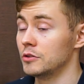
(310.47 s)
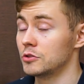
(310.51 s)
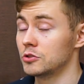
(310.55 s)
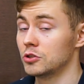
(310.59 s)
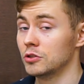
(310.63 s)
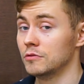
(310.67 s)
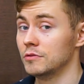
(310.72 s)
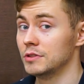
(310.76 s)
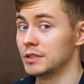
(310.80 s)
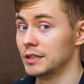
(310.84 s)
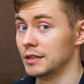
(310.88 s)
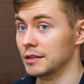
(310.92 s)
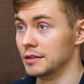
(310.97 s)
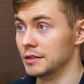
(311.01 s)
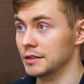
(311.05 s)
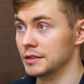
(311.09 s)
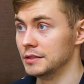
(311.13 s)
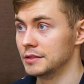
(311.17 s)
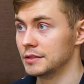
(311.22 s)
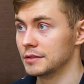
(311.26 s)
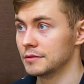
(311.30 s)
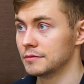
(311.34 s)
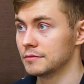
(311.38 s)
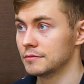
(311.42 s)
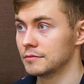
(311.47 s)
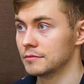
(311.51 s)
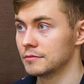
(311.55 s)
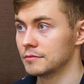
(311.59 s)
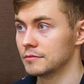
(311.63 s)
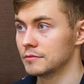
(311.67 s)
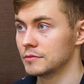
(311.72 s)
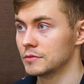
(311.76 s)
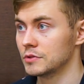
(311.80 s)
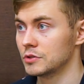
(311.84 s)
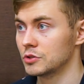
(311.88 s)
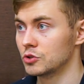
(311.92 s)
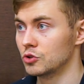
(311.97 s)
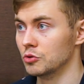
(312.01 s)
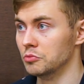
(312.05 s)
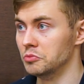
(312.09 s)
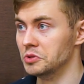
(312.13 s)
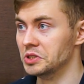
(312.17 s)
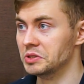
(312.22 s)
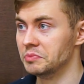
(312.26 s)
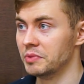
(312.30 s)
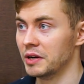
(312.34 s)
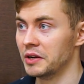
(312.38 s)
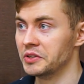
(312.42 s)
Что вы делаете,
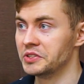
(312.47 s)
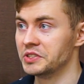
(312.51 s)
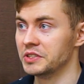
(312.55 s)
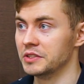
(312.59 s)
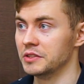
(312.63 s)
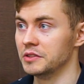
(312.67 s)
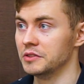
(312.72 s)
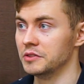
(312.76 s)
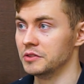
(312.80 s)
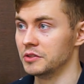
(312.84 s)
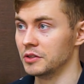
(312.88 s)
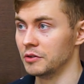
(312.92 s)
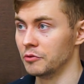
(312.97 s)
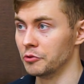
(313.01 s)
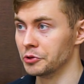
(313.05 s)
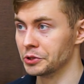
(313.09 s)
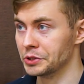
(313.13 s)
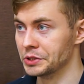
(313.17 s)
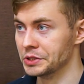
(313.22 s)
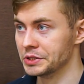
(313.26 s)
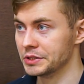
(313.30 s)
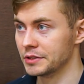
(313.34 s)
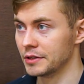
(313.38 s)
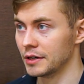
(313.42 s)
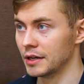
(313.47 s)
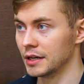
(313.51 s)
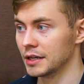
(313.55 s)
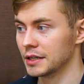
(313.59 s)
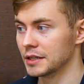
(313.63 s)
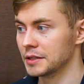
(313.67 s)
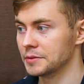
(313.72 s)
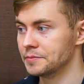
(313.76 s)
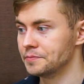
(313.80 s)
чтобы избавиться от этой тревоги и страха?